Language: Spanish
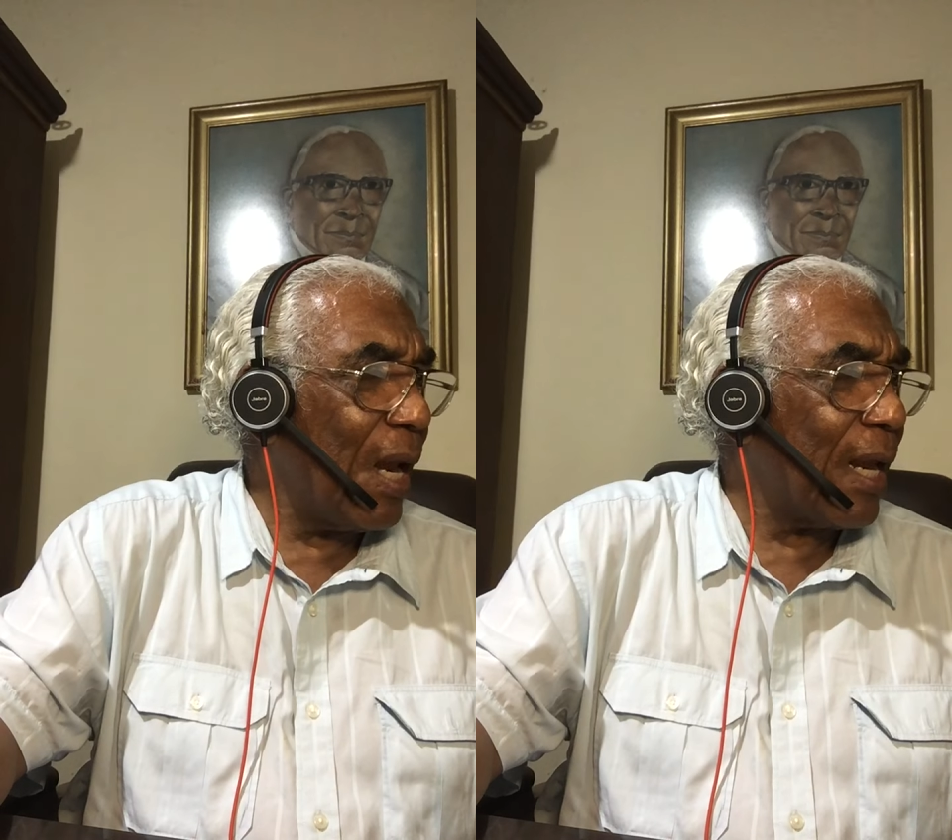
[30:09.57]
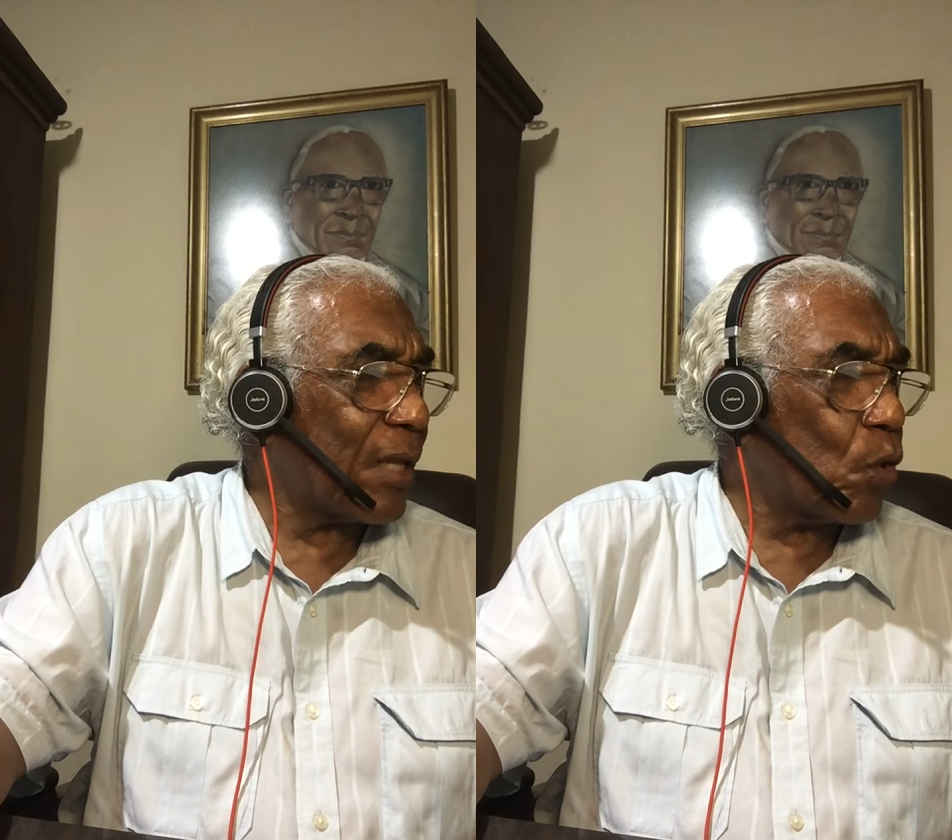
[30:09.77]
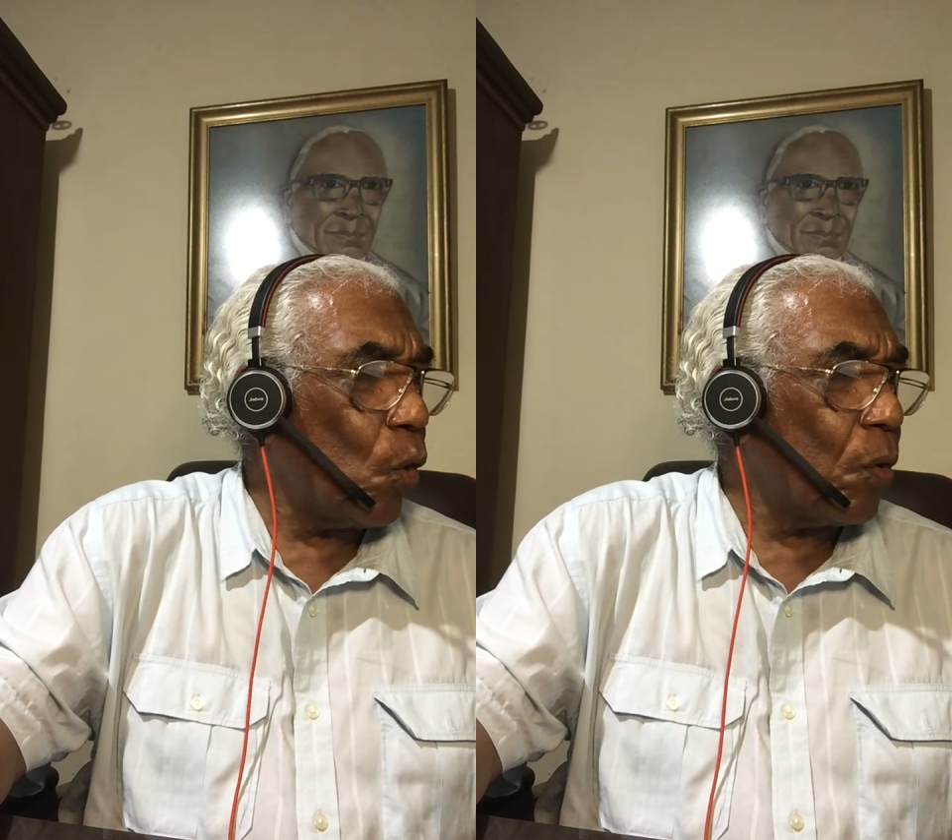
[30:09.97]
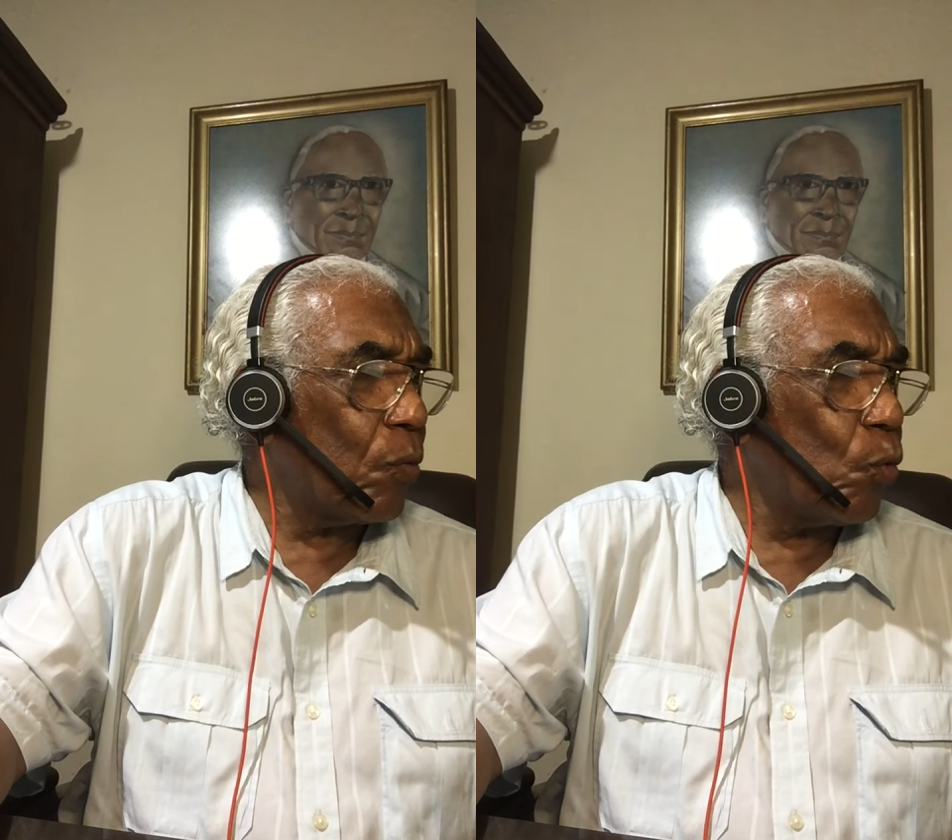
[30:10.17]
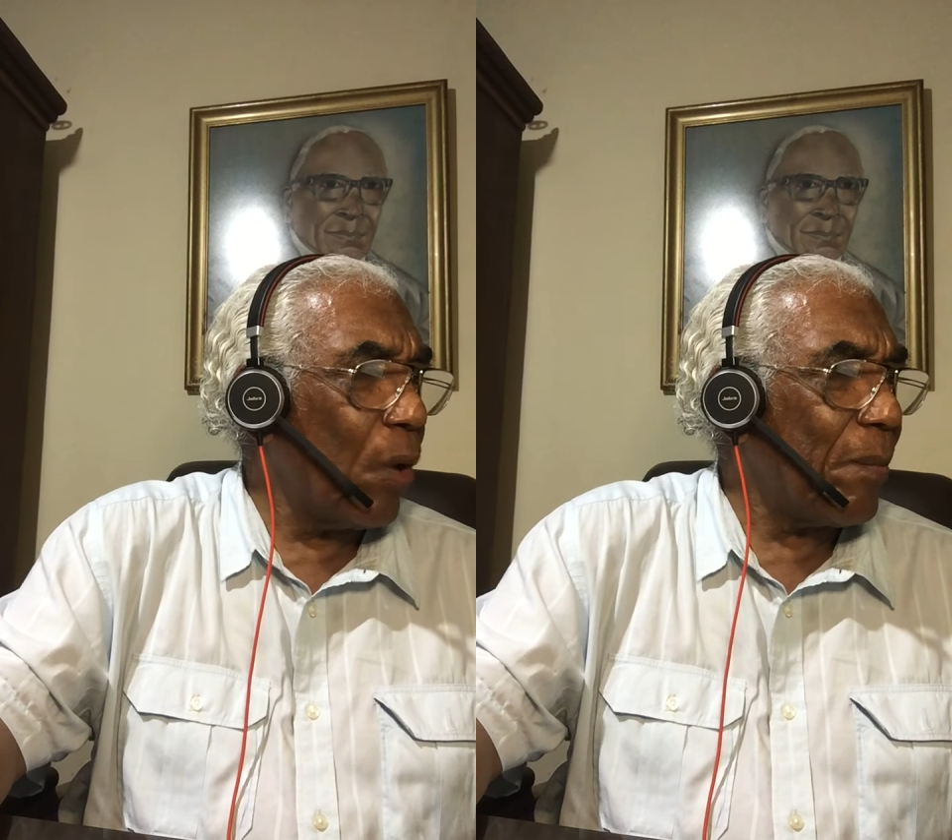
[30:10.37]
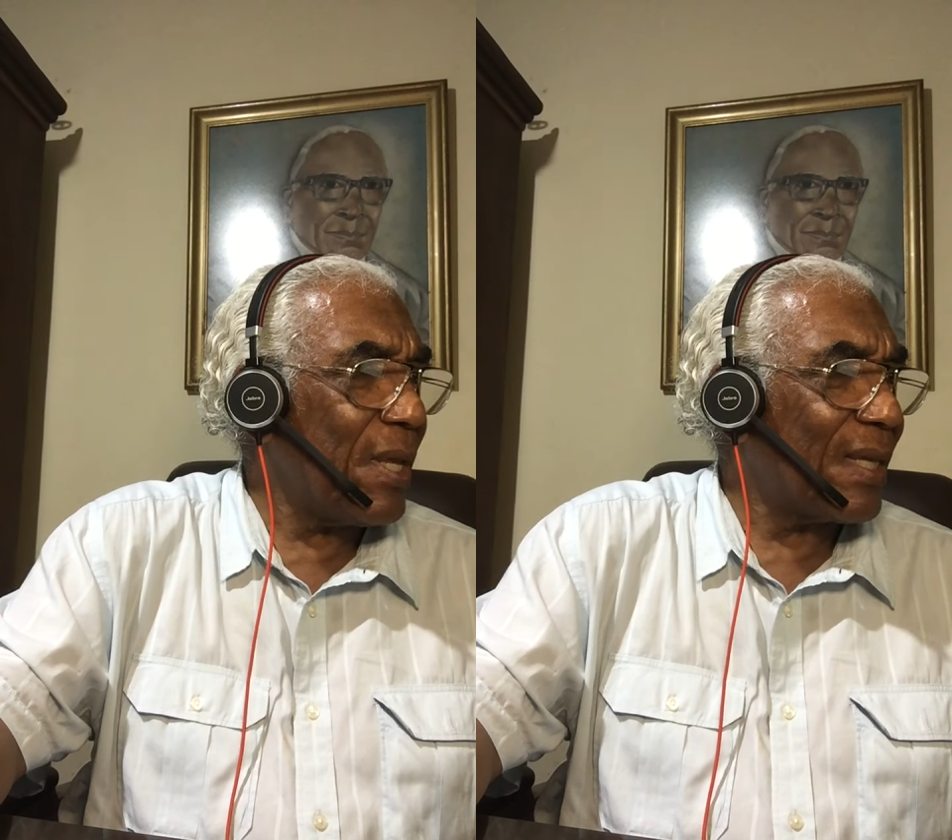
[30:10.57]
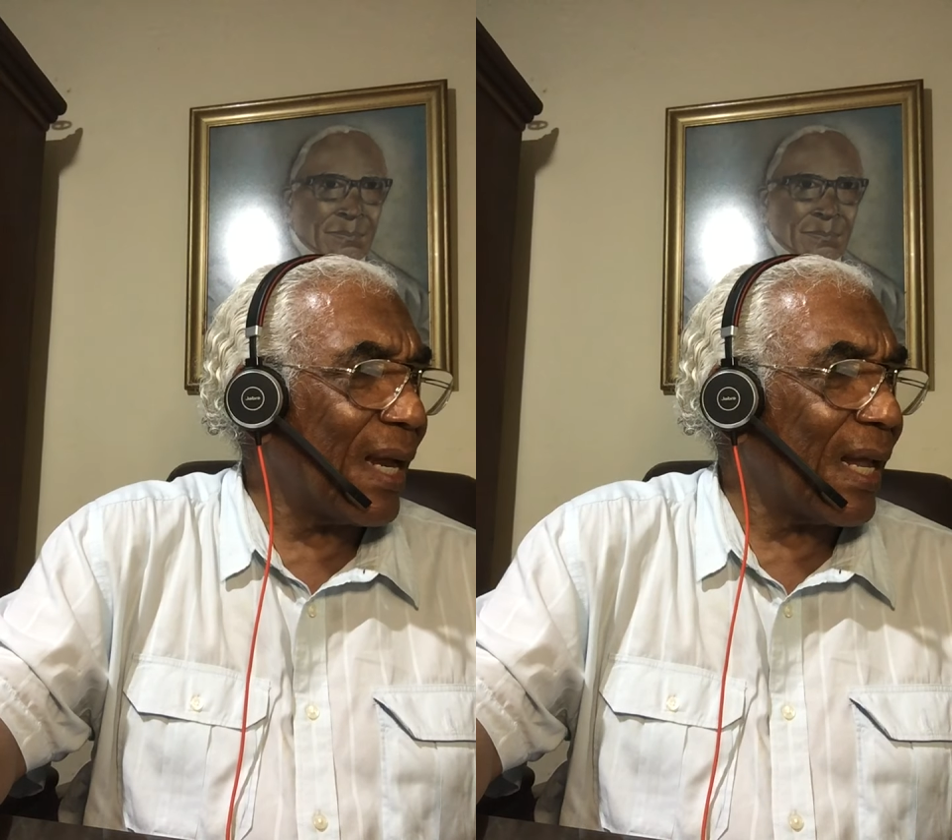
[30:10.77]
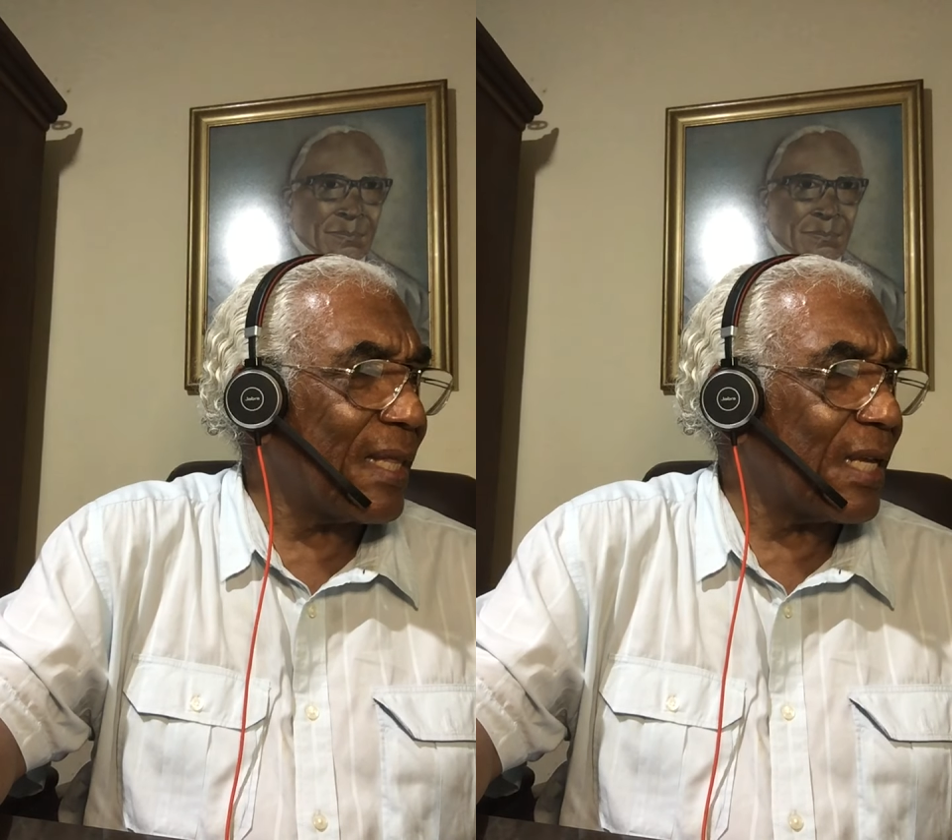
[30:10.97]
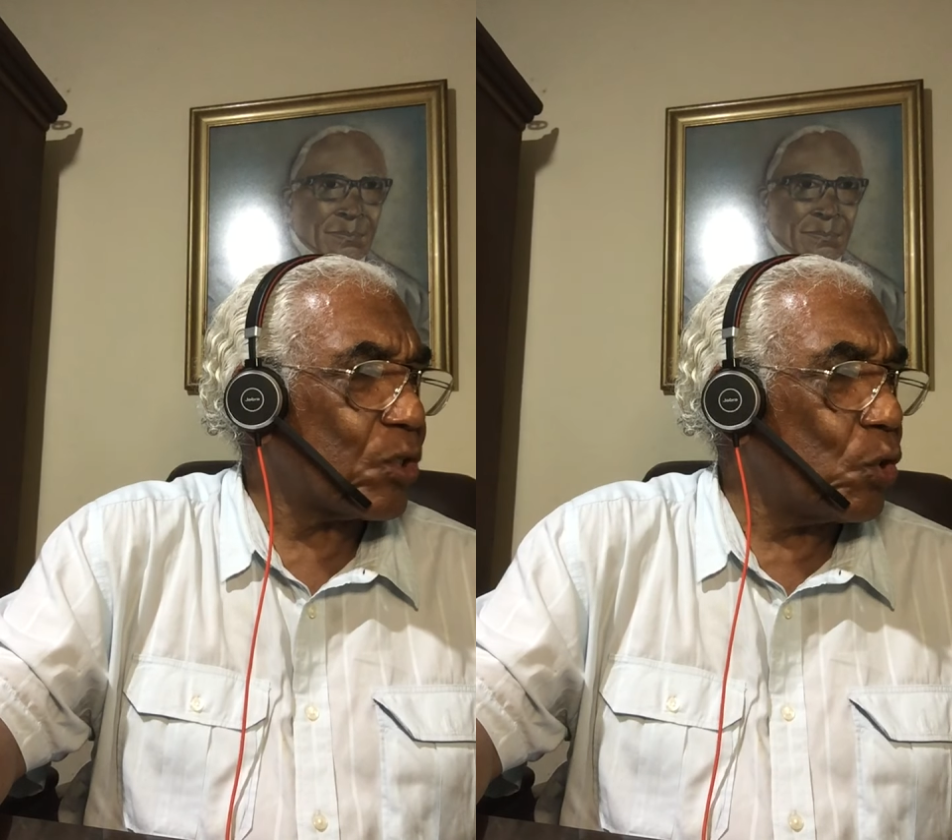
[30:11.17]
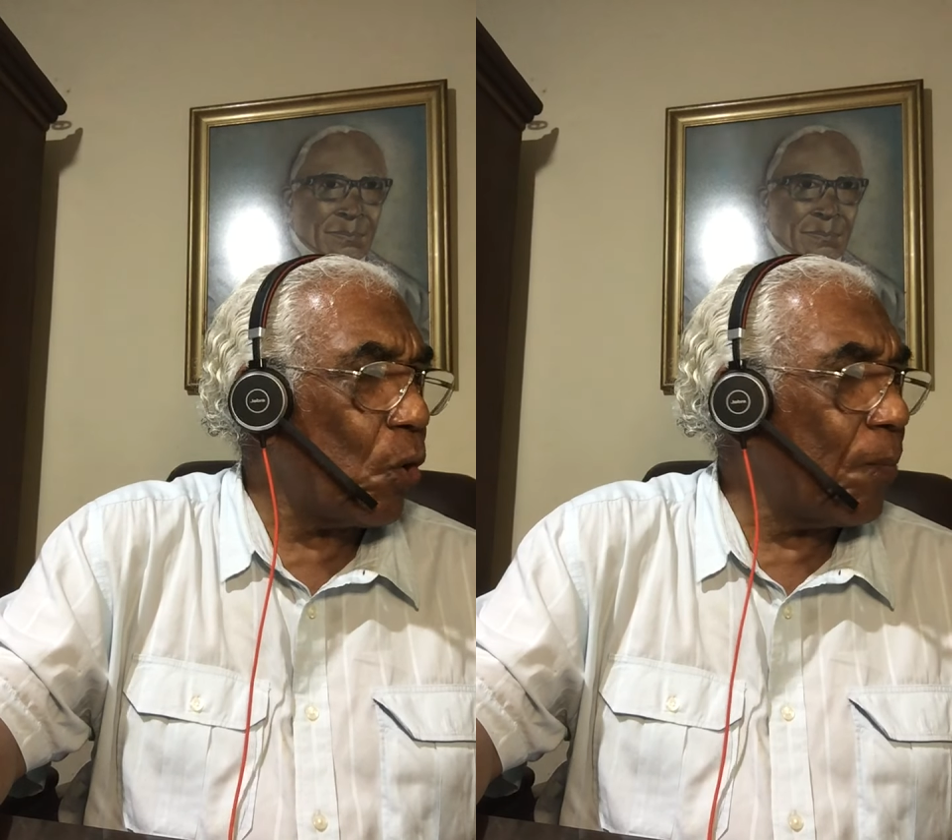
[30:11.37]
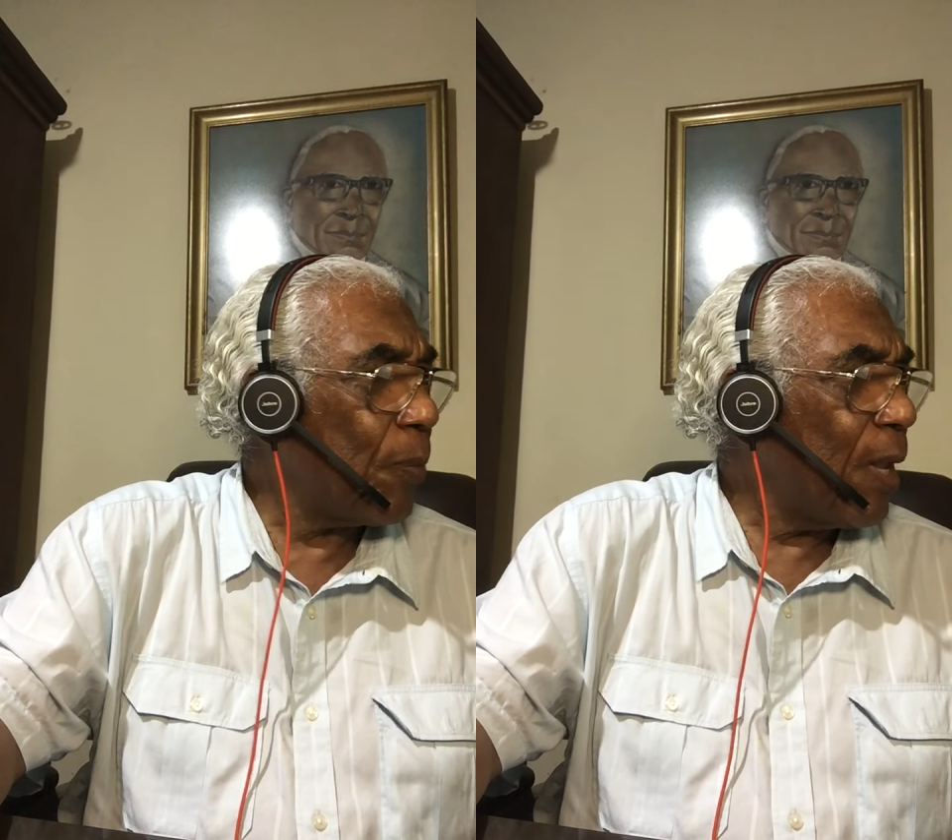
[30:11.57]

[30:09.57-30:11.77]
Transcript: el electrón no emite radiación